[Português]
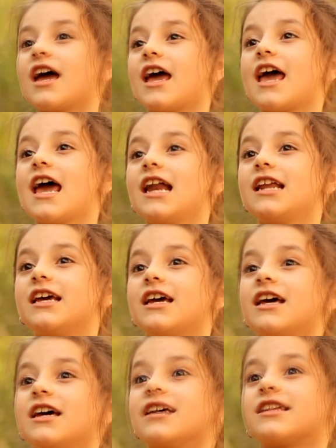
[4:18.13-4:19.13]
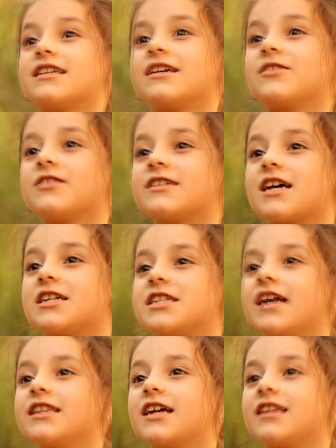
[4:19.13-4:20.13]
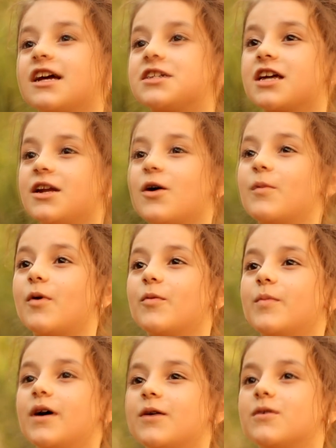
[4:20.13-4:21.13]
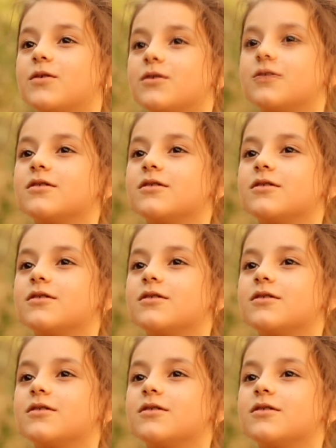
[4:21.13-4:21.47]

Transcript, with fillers: Ele tá saindo no site da internet que ele roubou um banco.